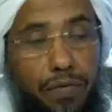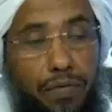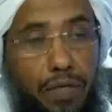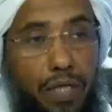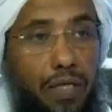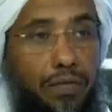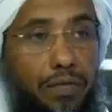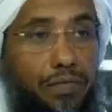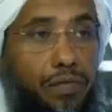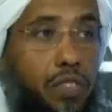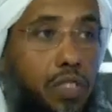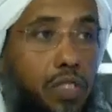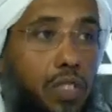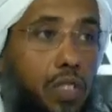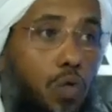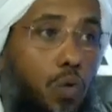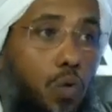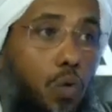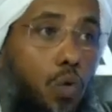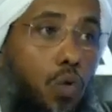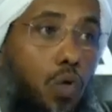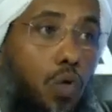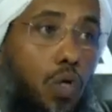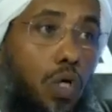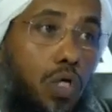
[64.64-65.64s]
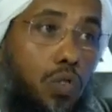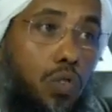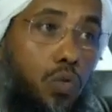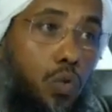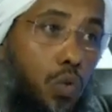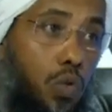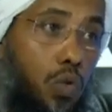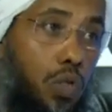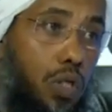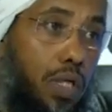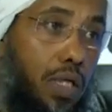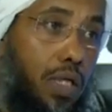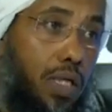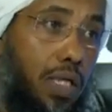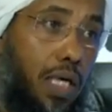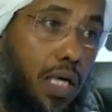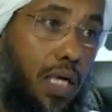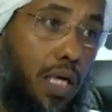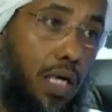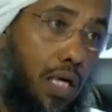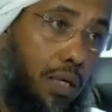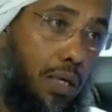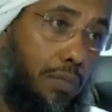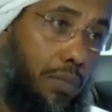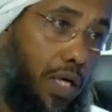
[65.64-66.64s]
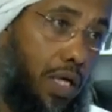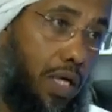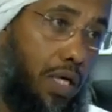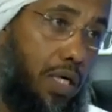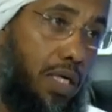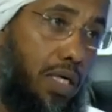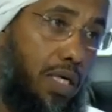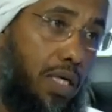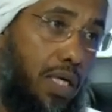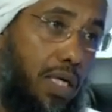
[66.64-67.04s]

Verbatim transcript: فنفسي حرة كرما